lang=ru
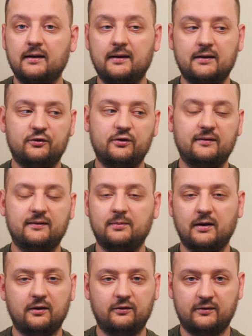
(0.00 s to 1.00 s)
Я, конечно, не
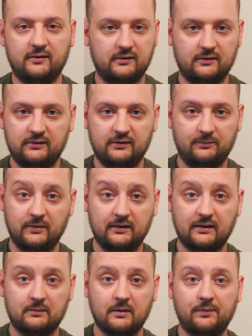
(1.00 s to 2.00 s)
собираюсь э, ни
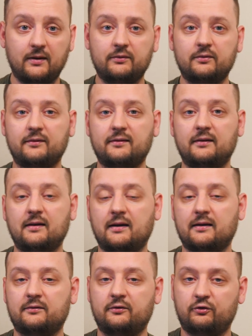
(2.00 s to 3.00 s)
перед кем оправдываться и
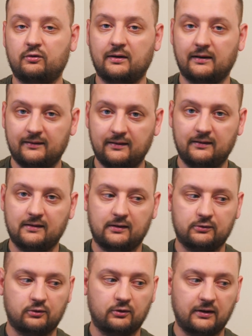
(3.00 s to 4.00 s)
доказывать, что картинка,
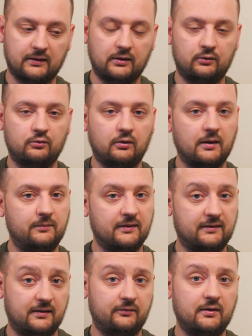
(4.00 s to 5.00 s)
которую я даю,
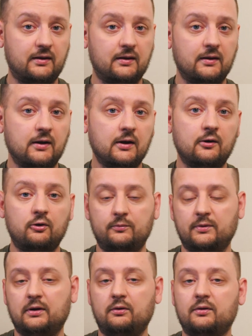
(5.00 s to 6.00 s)
объективная.
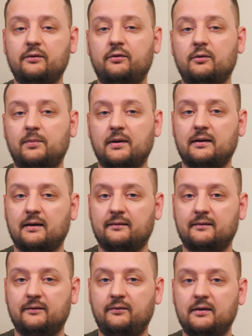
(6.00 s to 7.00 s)
Умные люди все
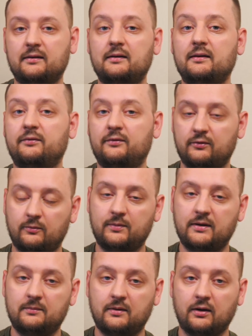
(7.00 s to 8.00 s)
прекрасно видят и все
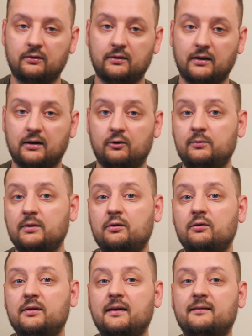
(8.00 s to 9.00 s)
понимают, а
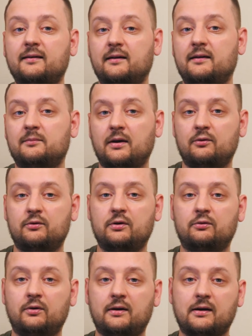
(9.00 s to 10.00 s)
умных людей среди моей
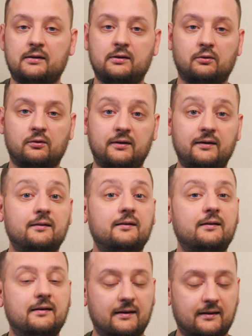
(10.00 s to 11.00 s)
аудитории, как ни крути,
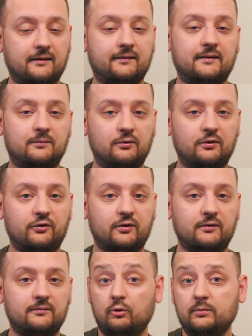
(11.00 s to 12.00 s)
гораздо больше.
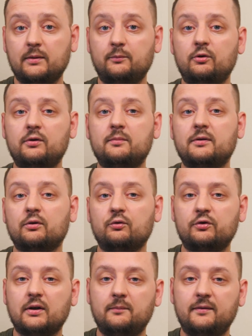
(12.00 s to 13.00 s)
Умным людям не
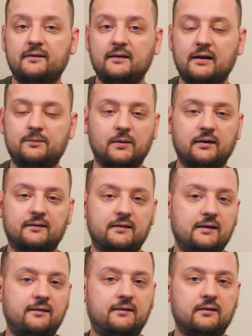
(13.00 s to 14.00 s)
нужно объяснять
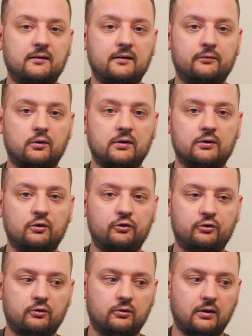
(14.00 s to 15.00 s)
простые истины, вроде той,
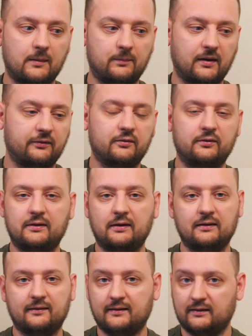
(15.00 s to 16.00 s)
что оправдывать
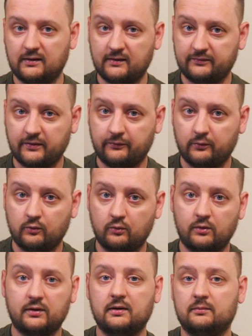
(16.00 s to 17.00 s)
недостатки своего
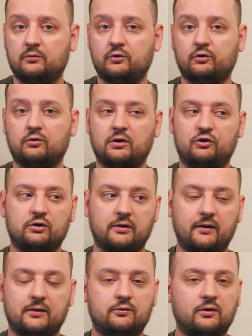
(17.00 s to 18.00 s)
города может только
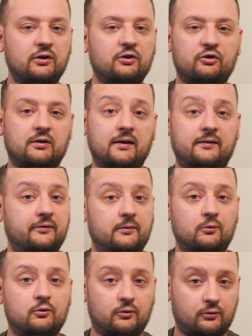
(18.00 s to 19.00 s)
человек, который не желает
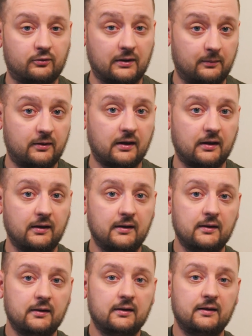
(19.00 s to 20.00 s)
своему городу добра.
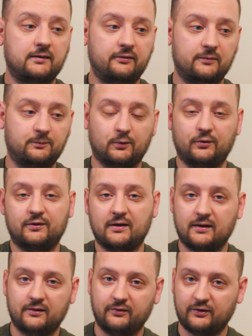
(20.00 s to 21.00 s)
Это ведь просто
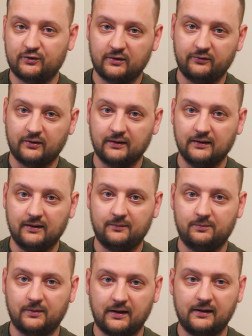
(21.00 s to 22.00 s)
как дважды два, да,
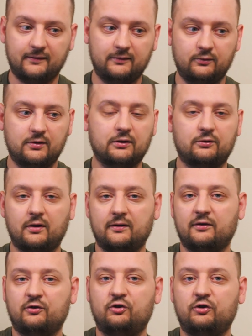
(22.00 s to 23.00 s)
пока есть люди,
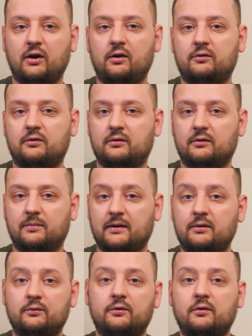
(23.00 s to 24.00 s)
которые защищают э,
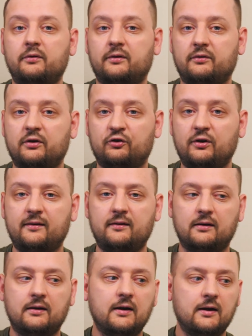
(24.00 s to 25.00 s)
плохие условия своей
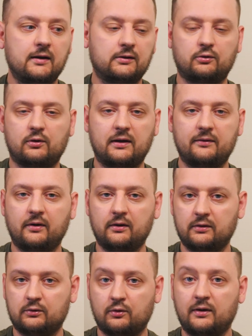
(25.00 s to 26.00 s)
жизни, которые
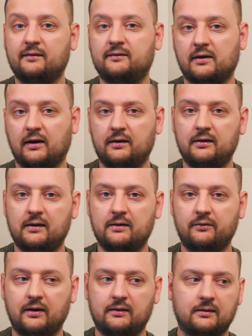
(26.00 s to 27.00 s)
кивают на другие страны и
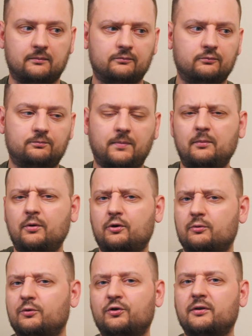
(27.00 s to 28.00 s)
говорят там,
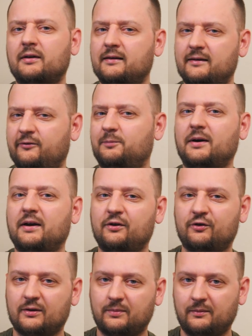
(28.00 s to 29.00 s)
помойку можно найти в
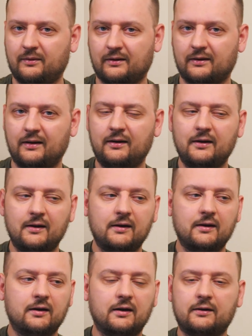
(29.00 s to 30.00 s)
Париже, например, да,
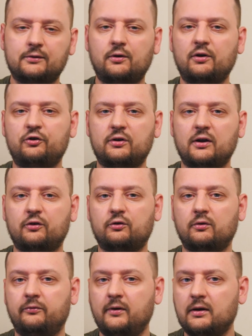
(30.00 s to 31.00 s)
а, которые считают,
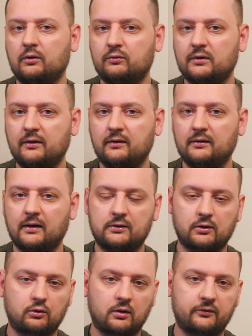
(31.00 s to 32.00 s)
что выкинутые на
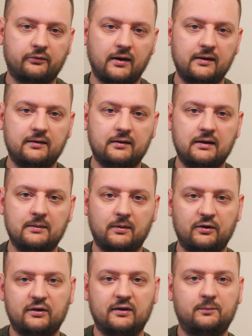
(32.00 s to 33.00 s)
тротуар фантик или
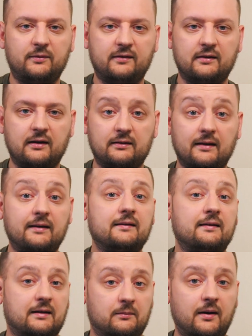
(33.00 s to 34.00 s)
пачка из-под сигарет –
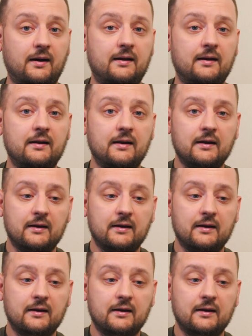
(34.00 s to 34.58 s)
это нормально.